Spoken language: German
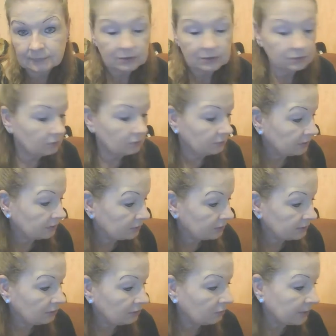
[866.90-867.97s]
So, und ihr
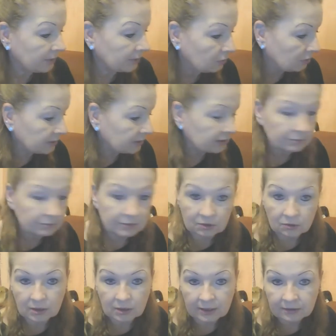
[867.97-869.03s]
könnt ja auch mal gucken, es gibt ja
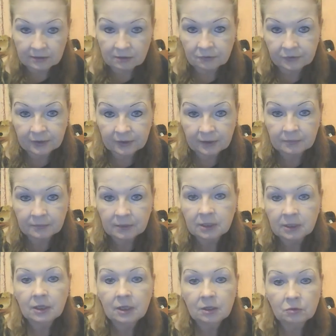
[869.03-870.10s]
noch andere Farben,
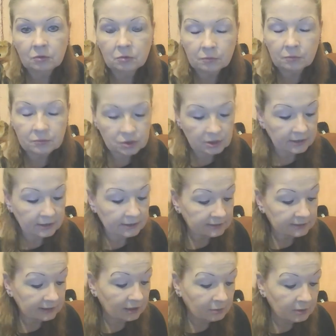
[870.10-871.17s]
Blumenschals,
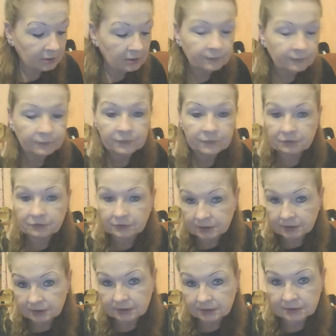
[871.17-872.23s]
aber was
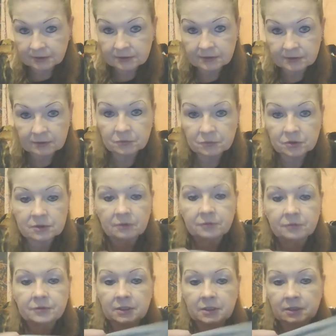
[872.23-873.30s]
wichtig ist, ihr müsst auf
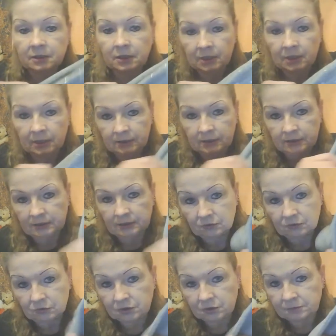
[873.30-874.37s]
die, den
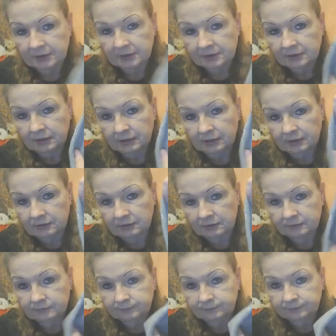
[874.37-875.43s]
Durchmesser hier achten.
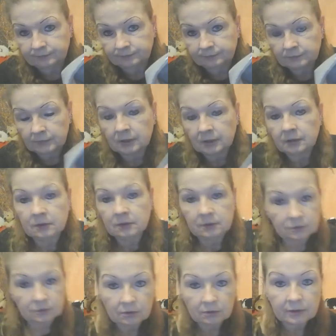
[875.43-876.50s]

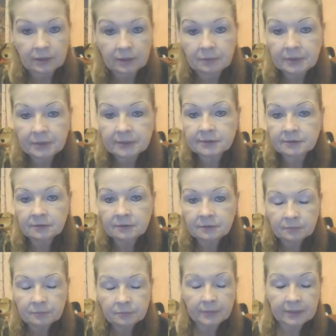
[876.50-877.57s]
So, am
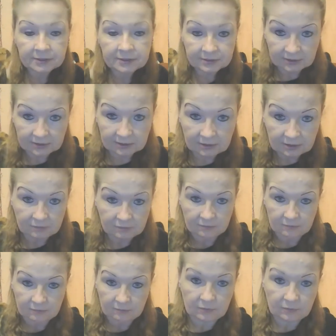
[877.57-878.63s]
besten messt ihr
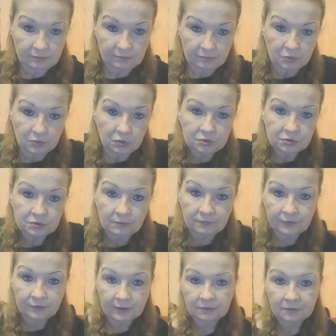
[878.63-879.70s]
den ähm,
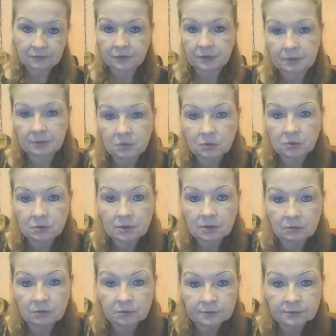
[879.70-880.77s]
Brustumfang von dem Hund
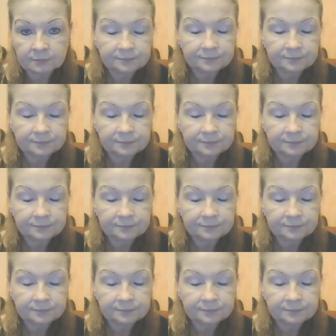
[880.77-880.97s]
aus.